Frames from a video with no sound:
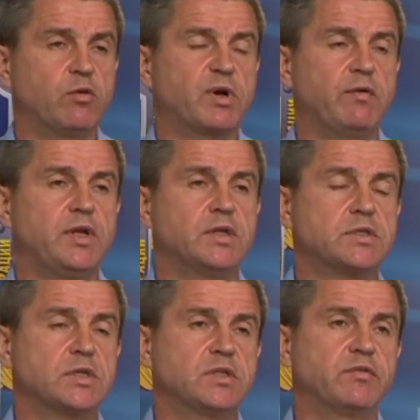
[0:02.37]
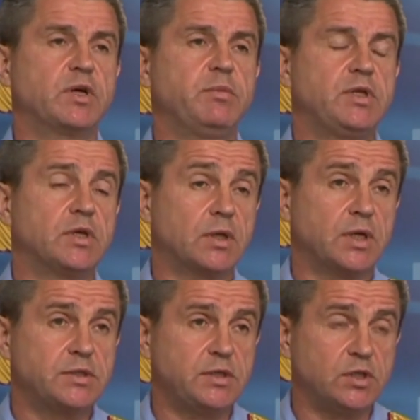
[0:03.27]
управления Следственного комитета
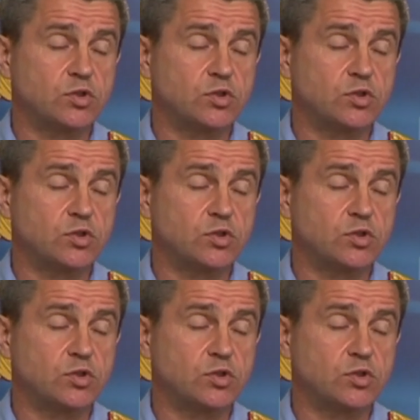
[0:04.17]
России,